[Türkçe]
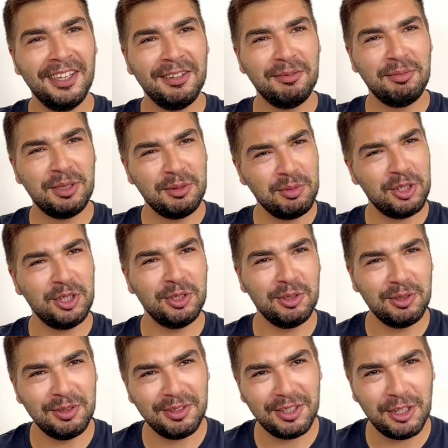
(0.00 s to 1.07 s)
Bizim
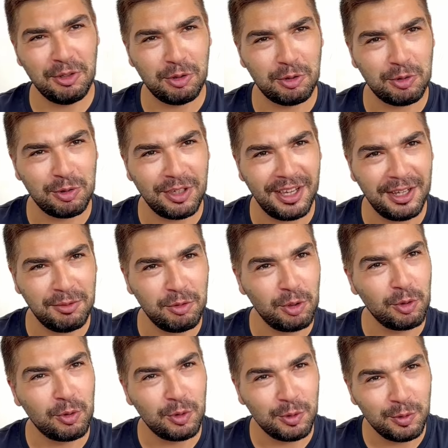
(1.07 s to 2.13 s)
için şey olsun yani
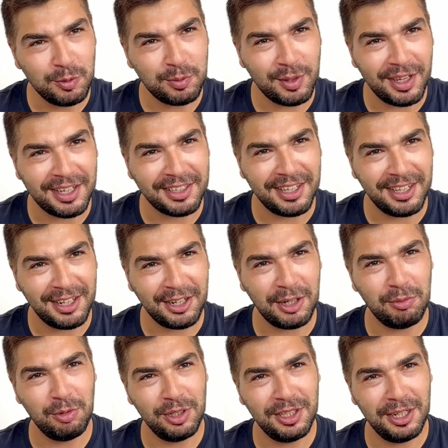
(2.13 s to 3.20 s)
böyle konulup da hatalar
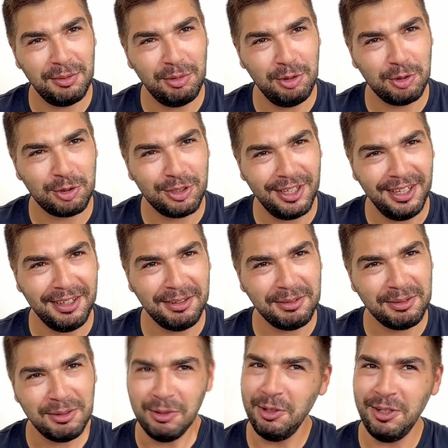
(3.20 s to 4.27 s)
kabul edilebiliyorsa
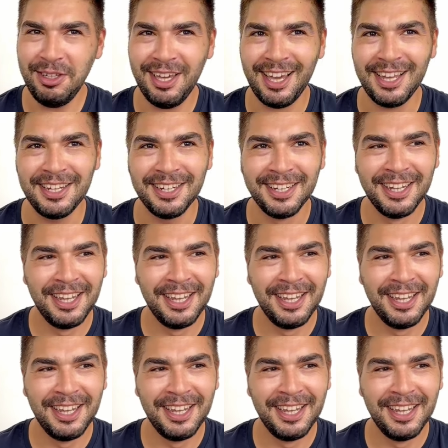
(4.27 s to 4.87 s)
koy yani.